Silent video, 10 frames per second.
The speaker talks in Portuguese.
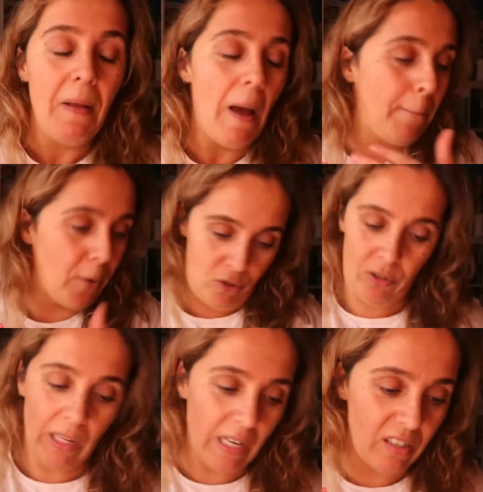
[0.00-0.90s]
aposto
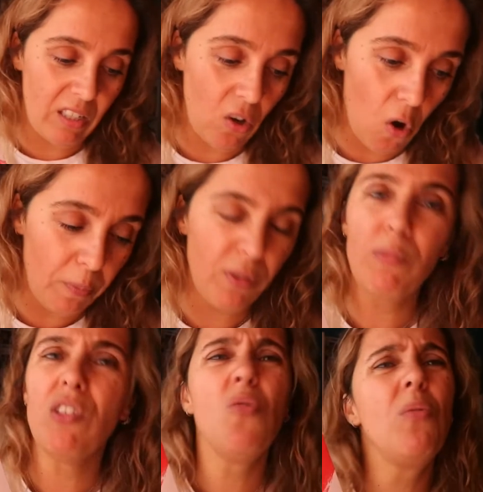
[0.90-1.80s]
que está na sinopse,
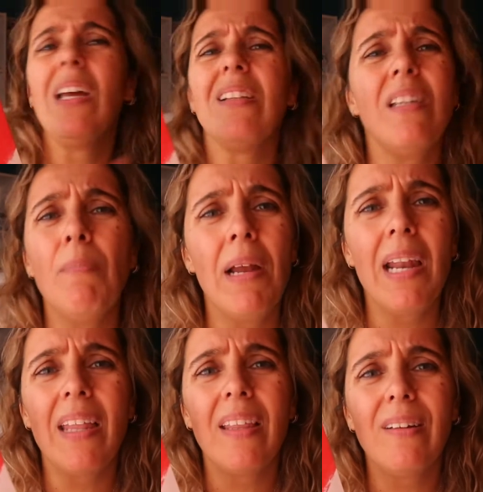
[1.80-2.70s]
mas eu não quero dizer mais
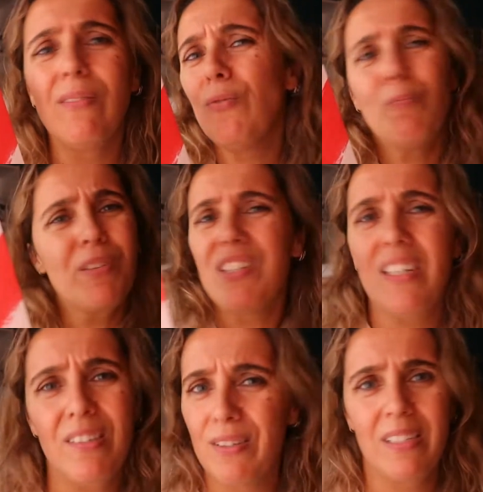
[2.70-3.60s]
nada, não
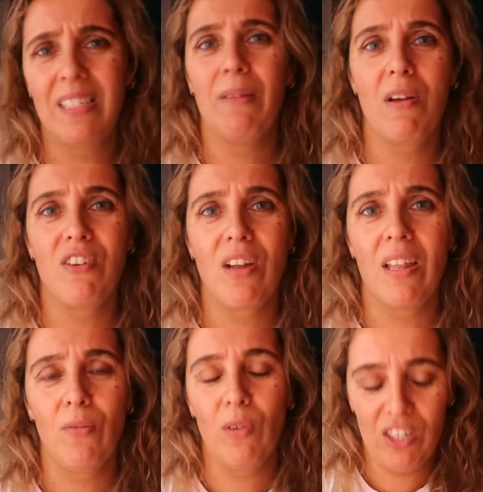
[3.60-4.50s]
preciso dizer mais
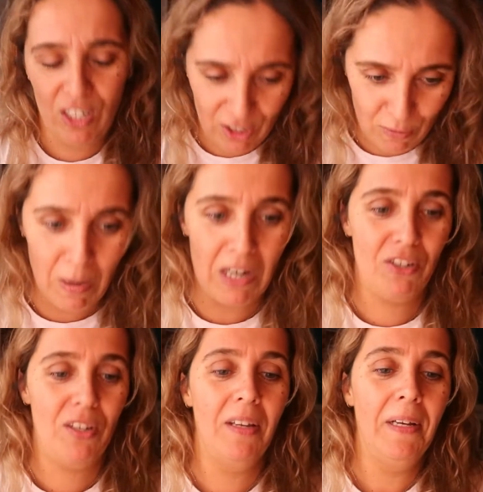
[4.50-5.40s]
nada, eu acho que isto
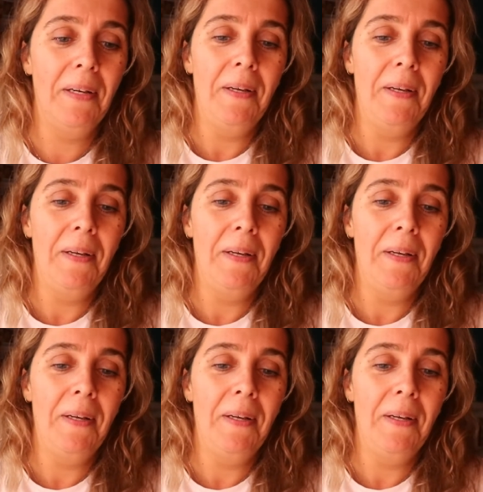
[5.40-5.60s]
basta.